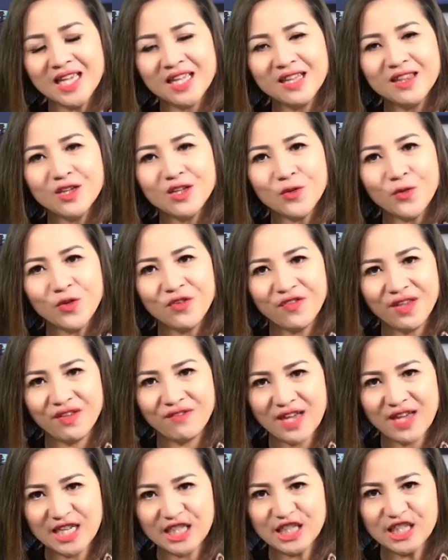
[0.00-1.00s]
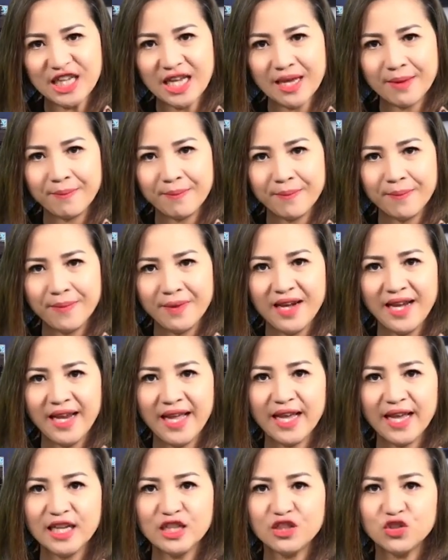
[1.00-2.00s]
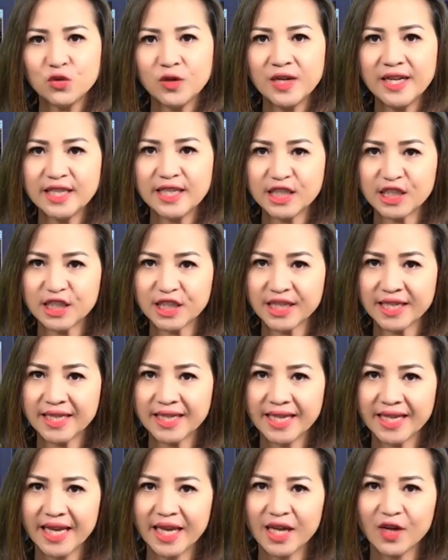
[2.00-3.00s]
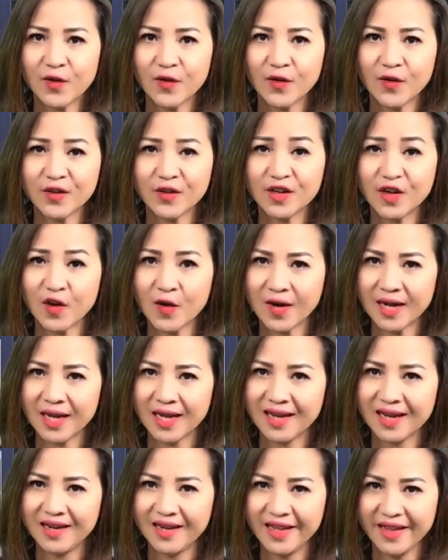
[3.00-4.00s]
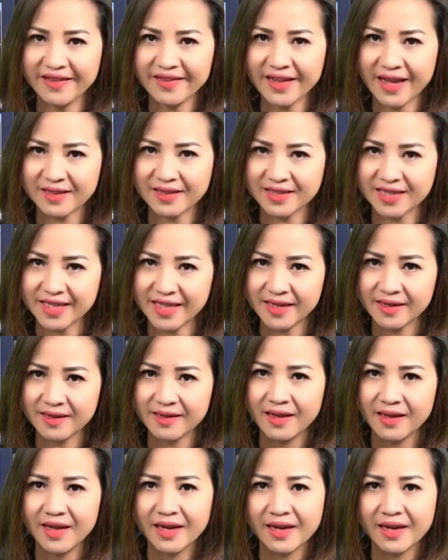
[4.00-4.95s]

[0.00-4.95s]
Kính thưa quý vị và anh chị em, lễ Chúa lên trời hay còn được gọi là lễ thăng thiên,